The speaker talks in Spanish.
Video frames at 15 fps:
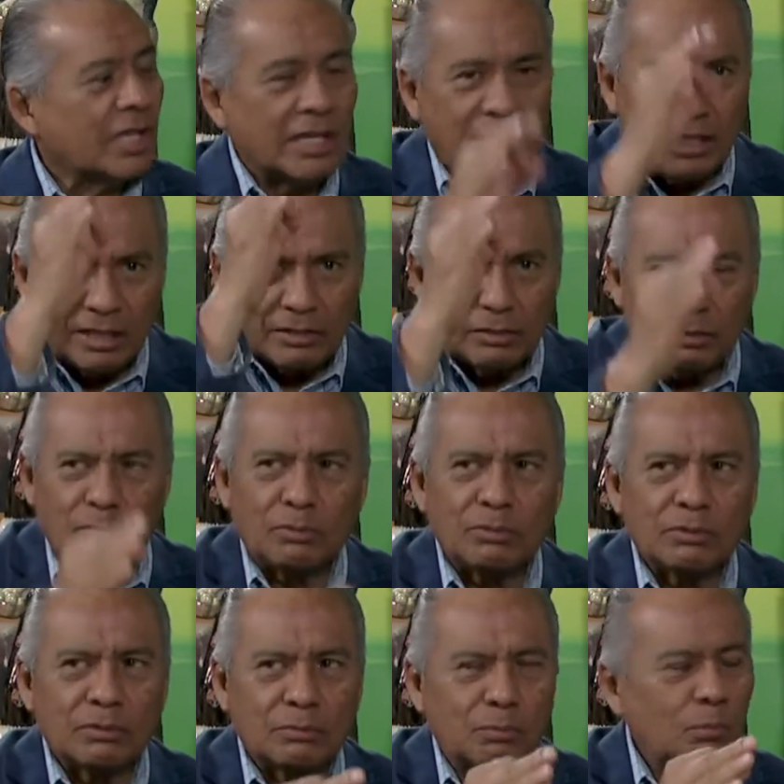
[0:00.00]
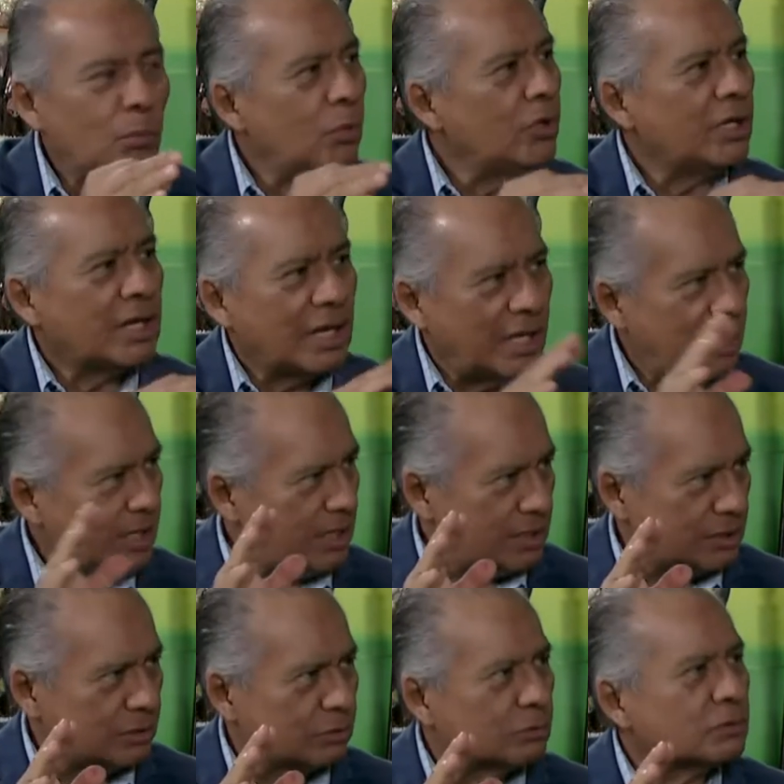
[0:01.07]
Teniendo muy
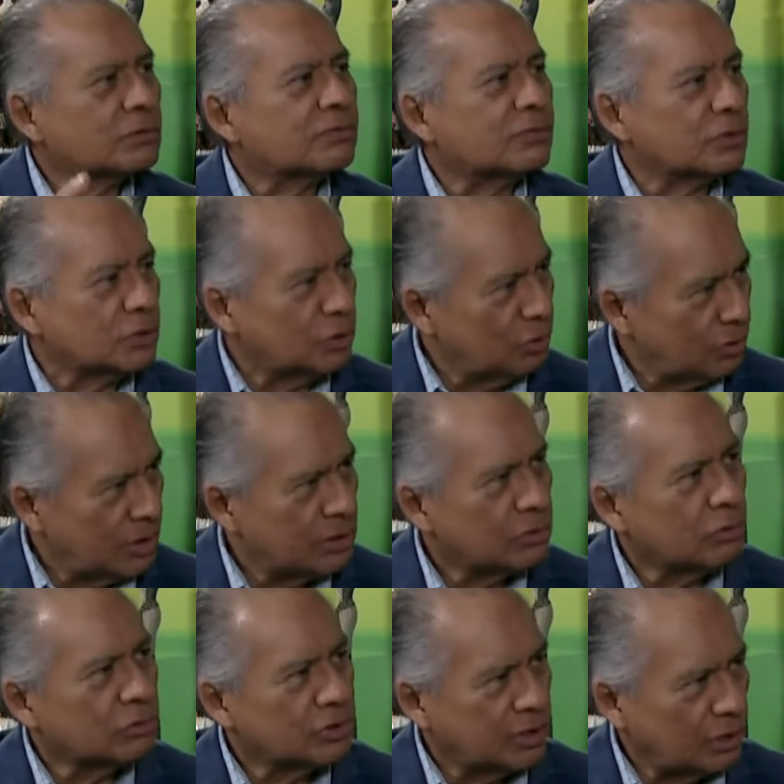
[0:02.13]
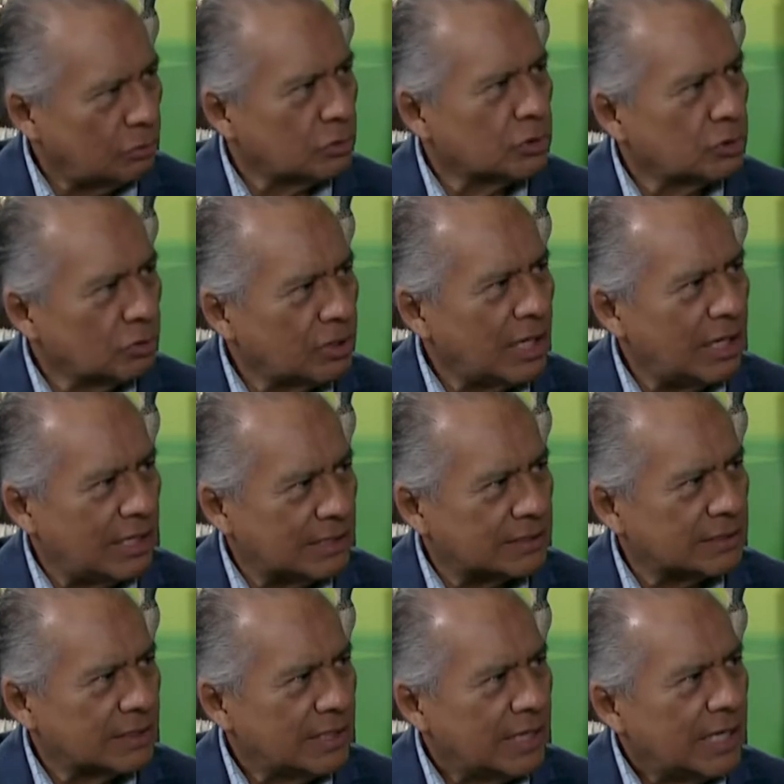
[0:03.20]
claras sus funciones
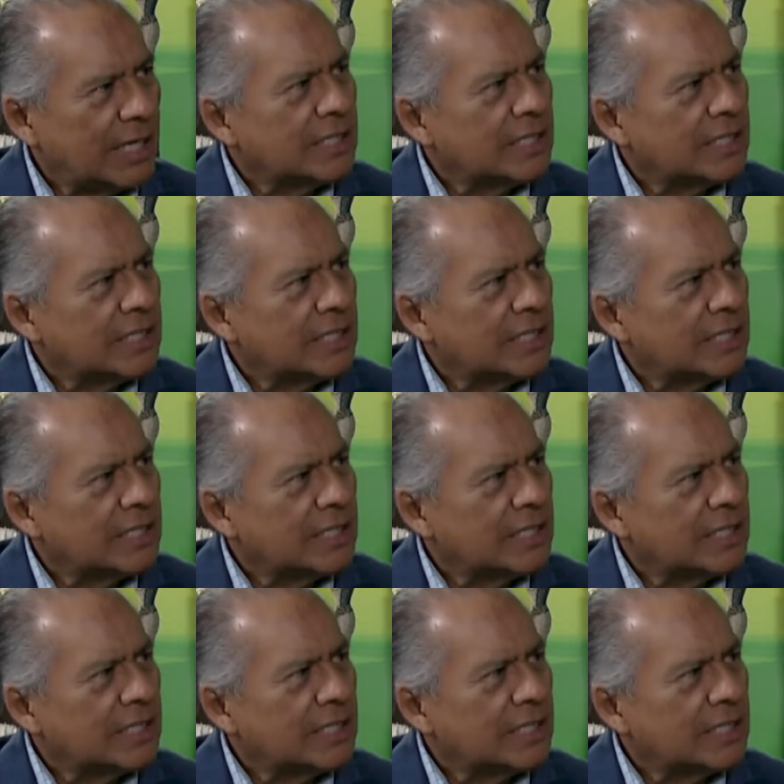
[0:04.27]
constitucionales,